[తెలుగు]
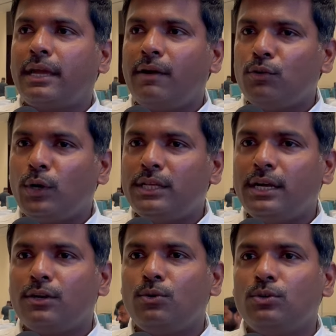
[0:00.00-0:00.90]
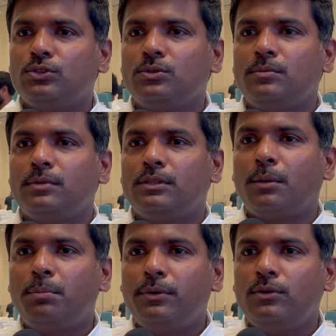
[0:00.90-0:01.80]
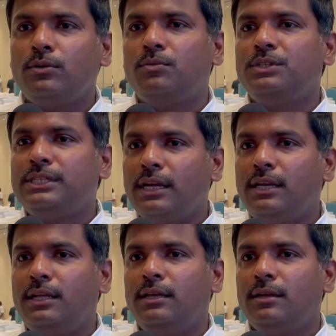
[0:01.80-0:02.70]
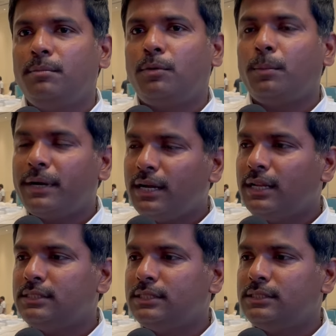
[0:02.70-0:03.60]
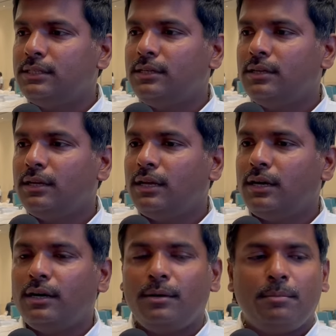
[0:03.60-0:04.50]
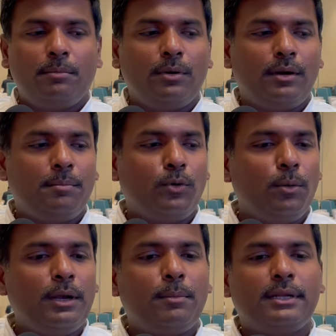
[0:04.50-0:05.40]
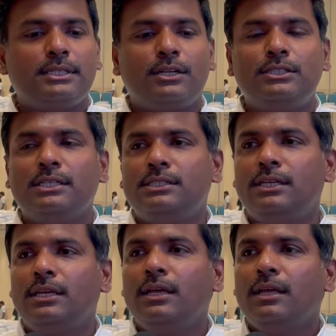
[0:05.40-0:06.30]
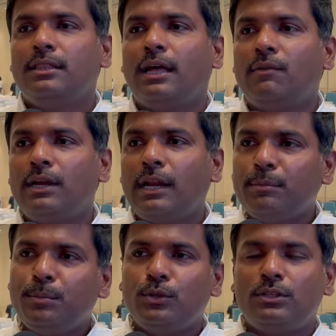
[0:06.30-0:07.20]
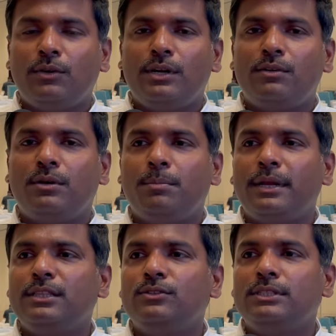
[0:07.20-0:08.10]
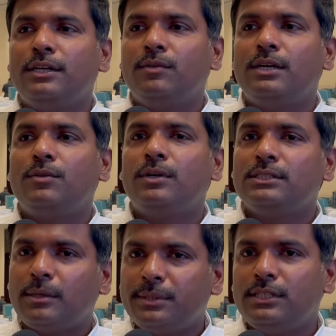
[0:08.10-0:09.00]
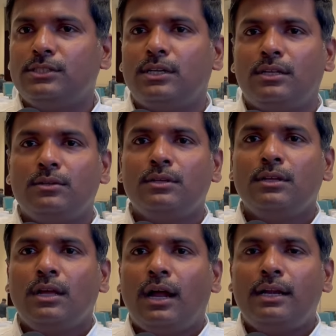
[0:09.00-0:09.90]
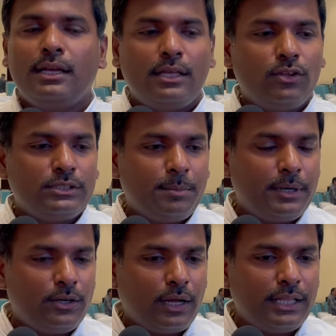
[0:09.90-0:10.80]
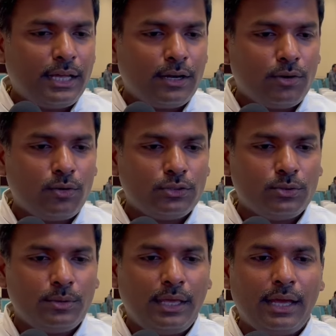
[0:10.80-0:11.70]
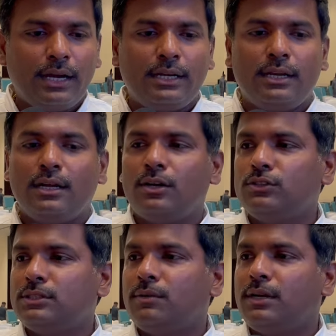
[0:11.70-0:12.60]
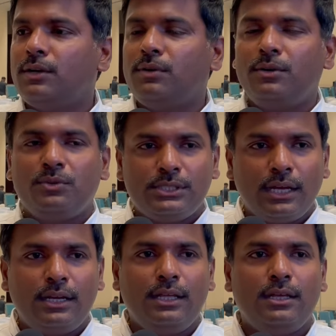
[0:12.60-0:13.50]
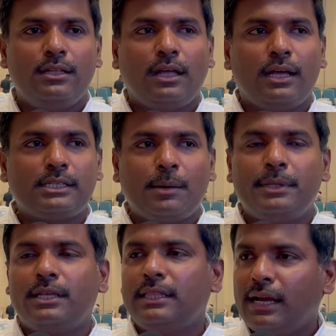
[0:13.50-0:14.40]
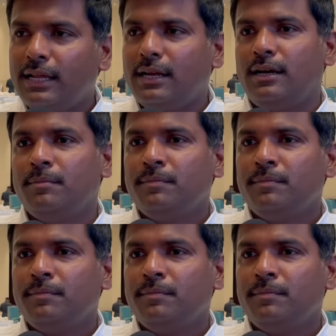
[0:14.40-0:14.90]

కేవలం అధికారం కోసం తప్పుడు విషయాల్ని ప్రొపగండా చేసి గోబెల్ ప్రచారం చేసి దానివల్ల లబ్ధి పొందుదాం అనేటువంటి ప్రయత్నం చేయడం అనేటువంటి సమంజసం కాదు అంటే ఏదో చెప్పినట్టు అధికారం కోసం ఏ గడ్డన్నా కరుస్తాం అనేటువంటి విషయాన్ని ఆ సామెతికి దగ్గరగా